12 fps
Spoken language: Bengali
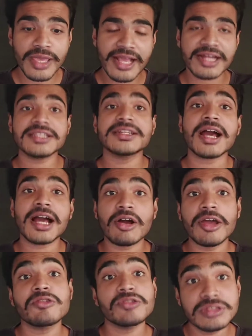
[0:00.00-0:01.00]
এখানে ডাকা
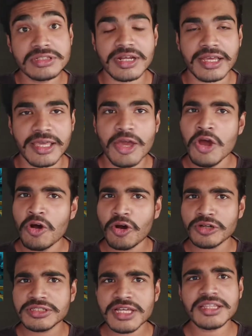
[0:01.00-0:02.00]
হয় রুদ্রাকে
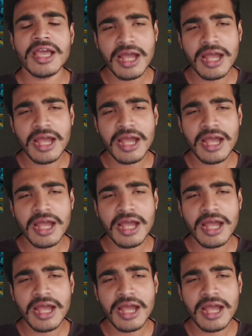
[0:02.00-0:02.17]
অর্থাৎ